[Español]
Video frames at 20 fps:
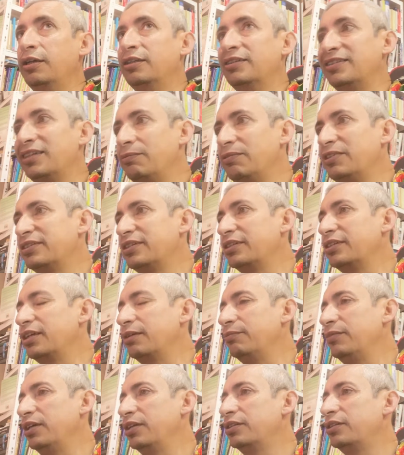Sabes que
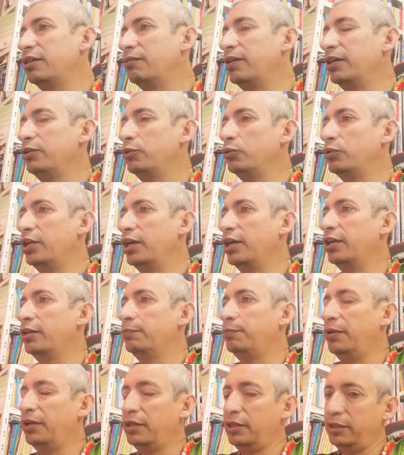también te va a
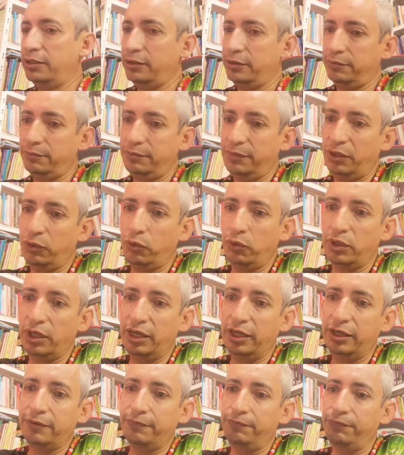ayudar para
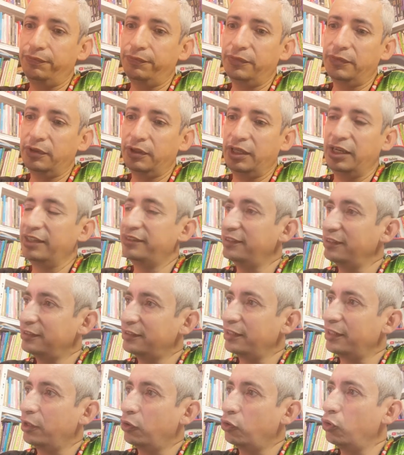mejorar el
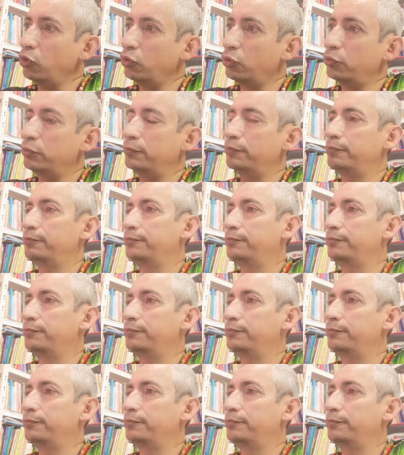aceite de coco.